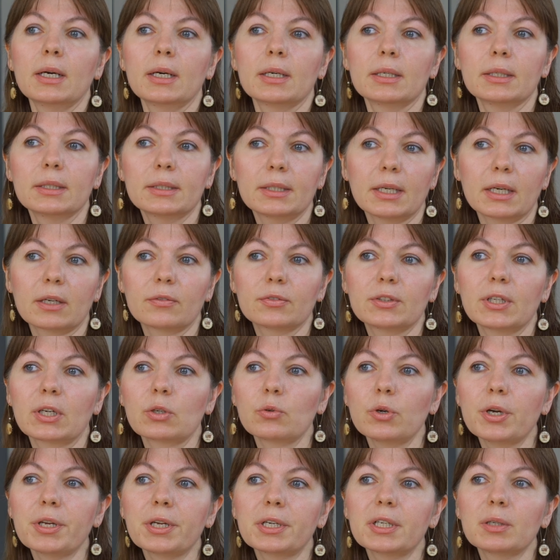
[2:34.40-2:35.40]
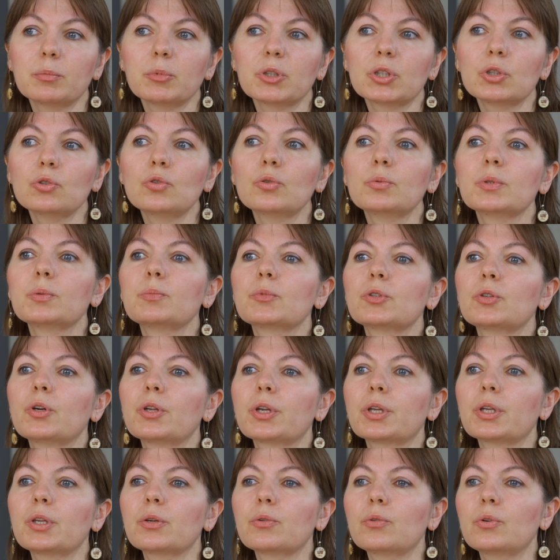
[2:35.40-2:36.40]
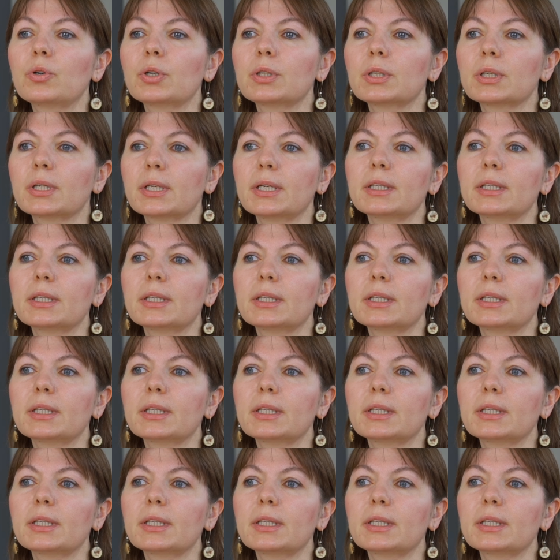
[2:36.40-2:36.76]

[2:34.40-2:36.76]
Итак, второй рекомендуемый мной регион –